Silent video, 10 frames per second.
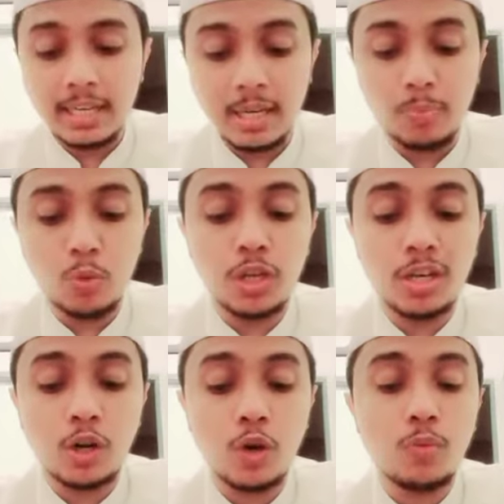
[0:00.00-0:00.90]
namun
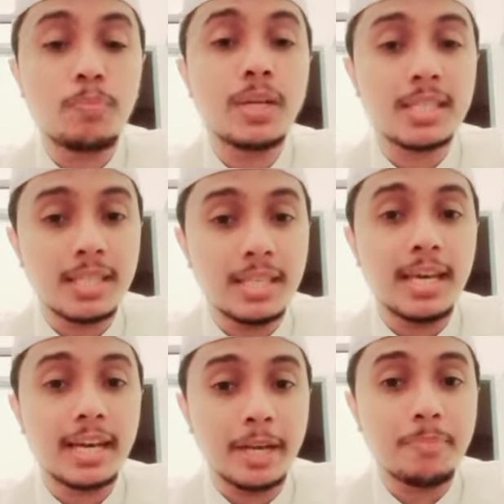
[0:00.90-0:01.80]
engkau pasti
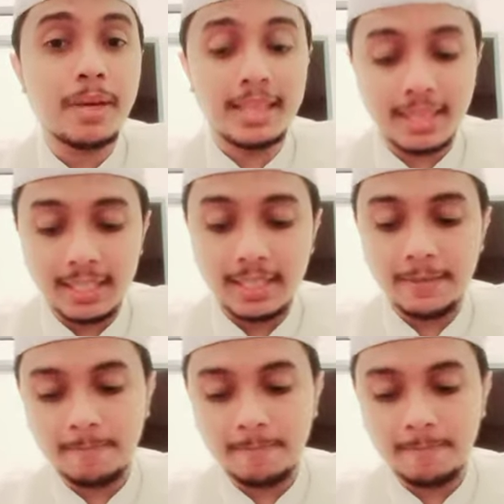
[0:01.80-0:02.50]
akan mati.